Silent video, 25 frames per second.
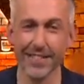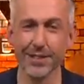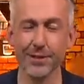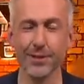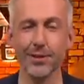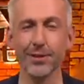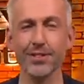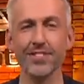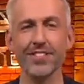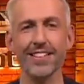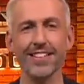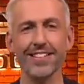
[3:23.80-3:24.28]

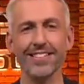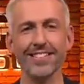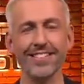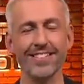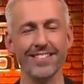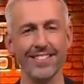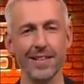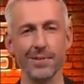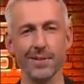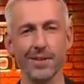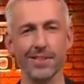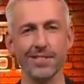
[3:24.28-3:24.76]
Kurz hat er
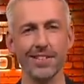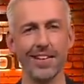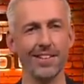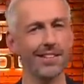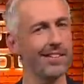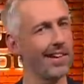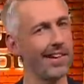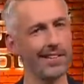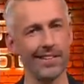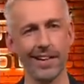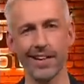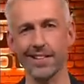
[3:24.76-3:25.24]
sich selber
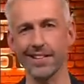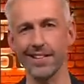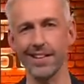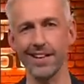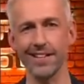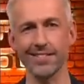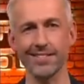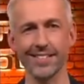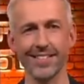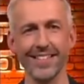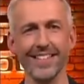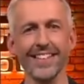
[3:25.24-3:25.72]
gesagt, nein, danke,
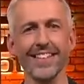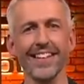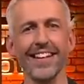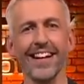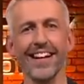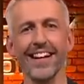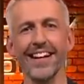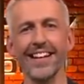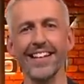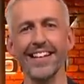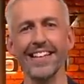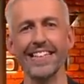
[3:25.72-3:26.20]
lass.
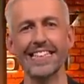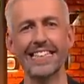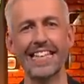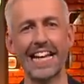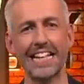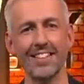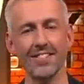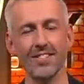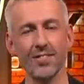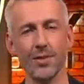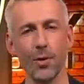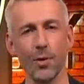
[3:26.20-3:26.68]
Äh,
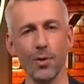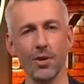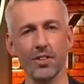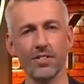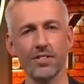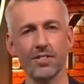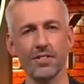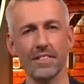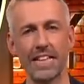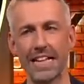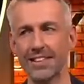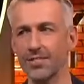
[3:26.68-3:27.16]
Jens
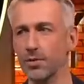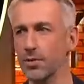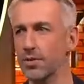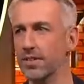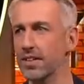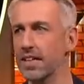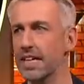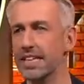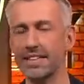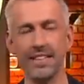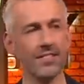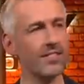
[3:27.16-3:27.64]
Olesen. Jens
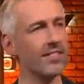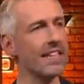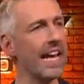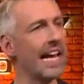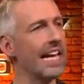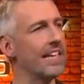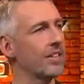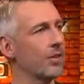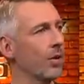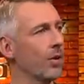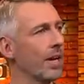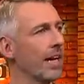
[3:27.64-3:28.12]
Olesen, äh, das ist ein
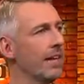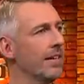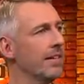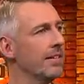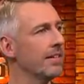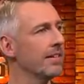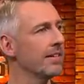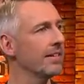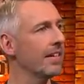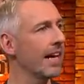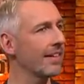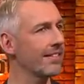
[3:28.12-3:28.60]
Held, oder?
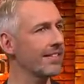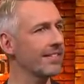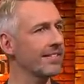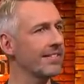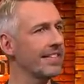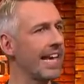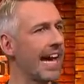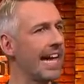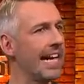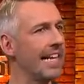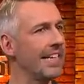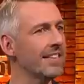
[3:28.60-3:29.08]
Das ist
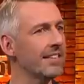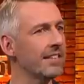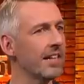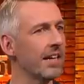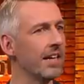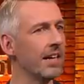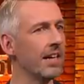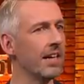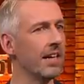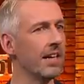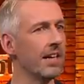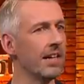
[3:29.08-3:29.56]
ein Held.
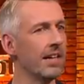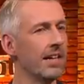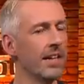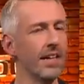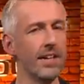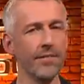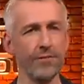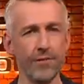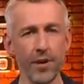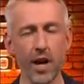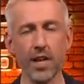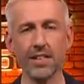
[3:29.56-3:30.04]

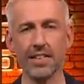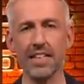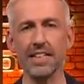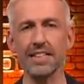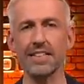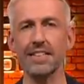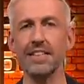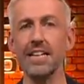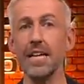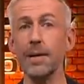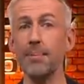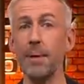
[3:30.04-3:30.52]
Wirklich,
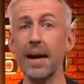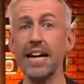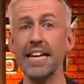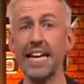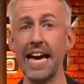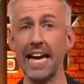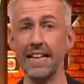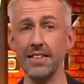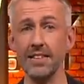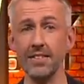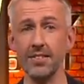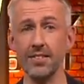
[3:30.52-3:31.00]
lieber
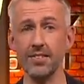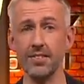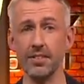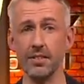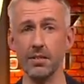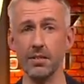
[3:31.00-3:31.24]
Jens.